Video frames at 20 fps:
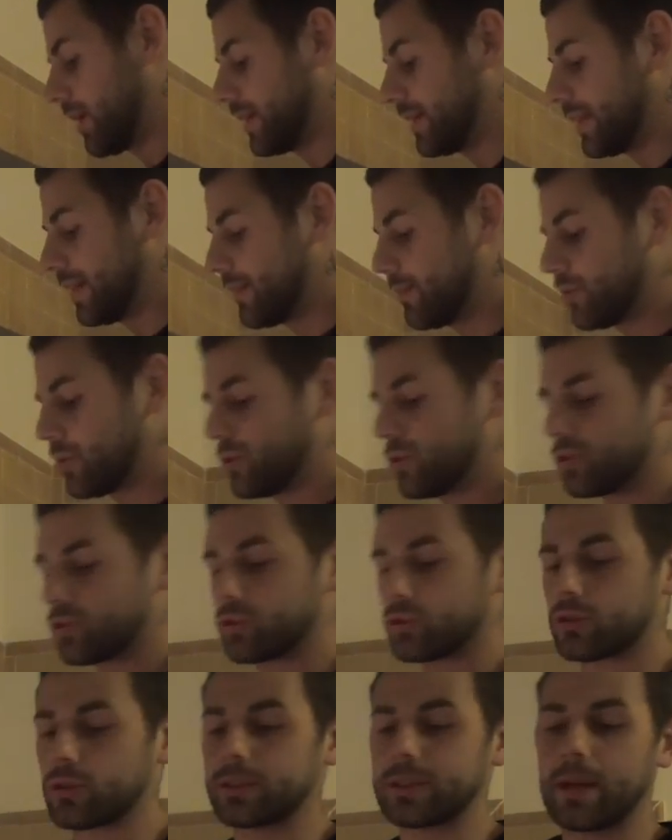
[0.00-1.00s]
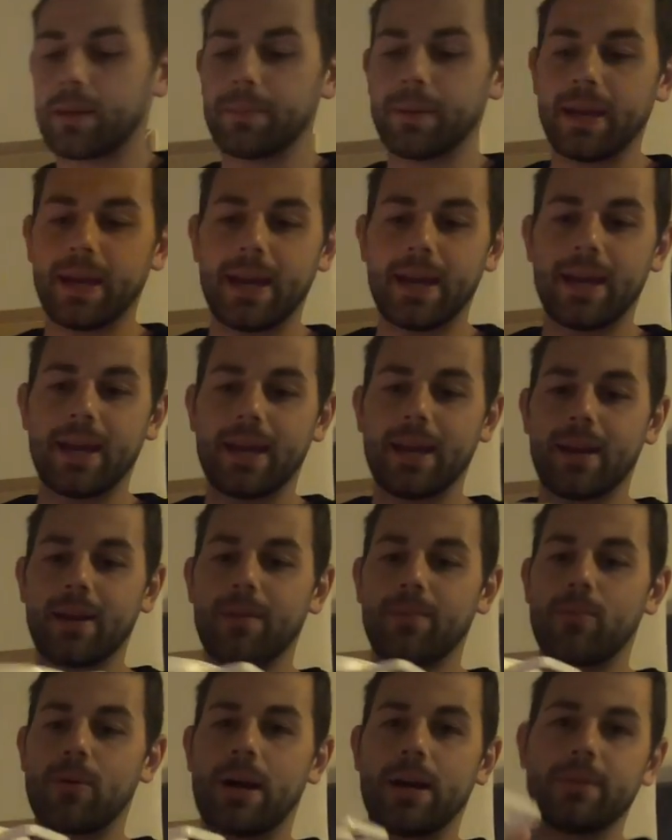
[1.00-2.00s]
aquí tenemos otro
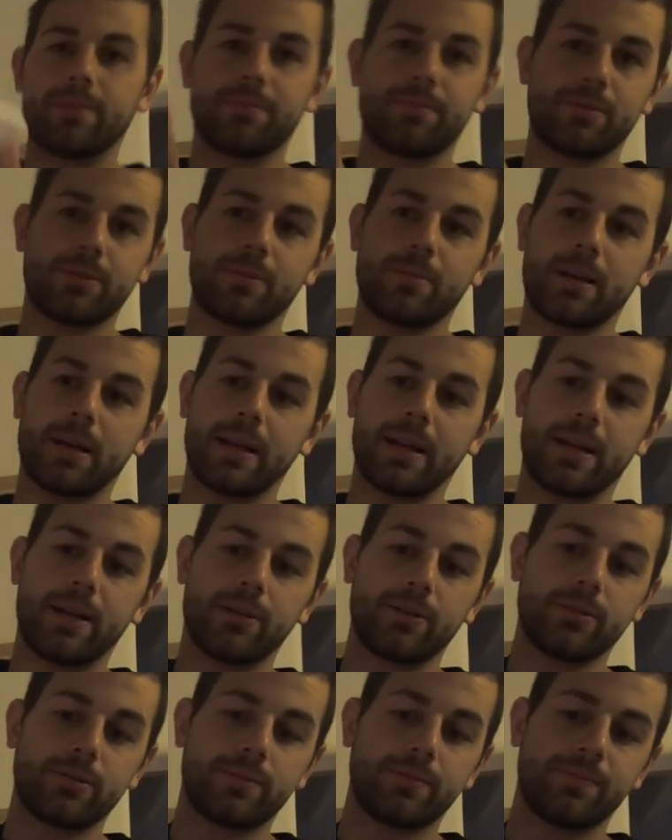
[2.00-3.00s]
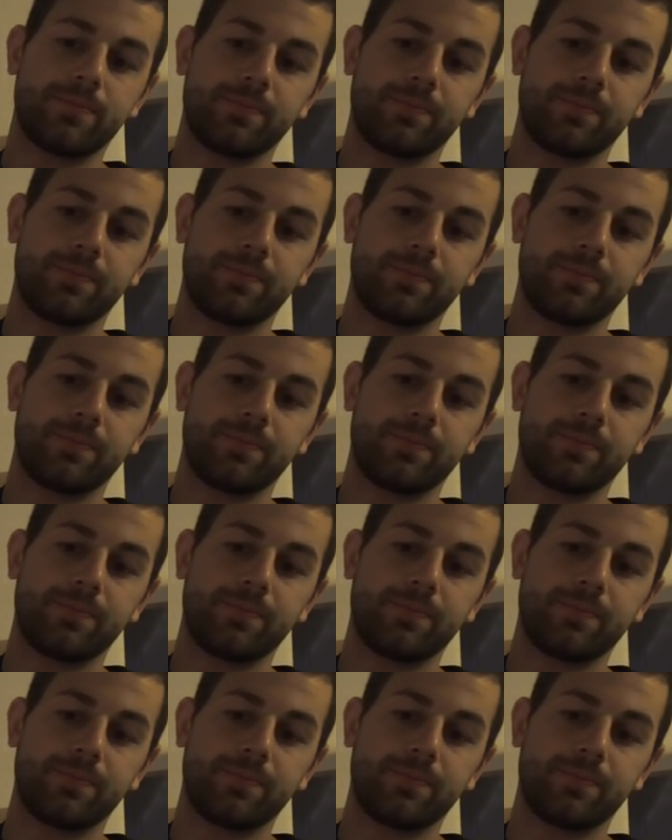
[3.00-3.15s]
tupper. Buah, pues imaginaros.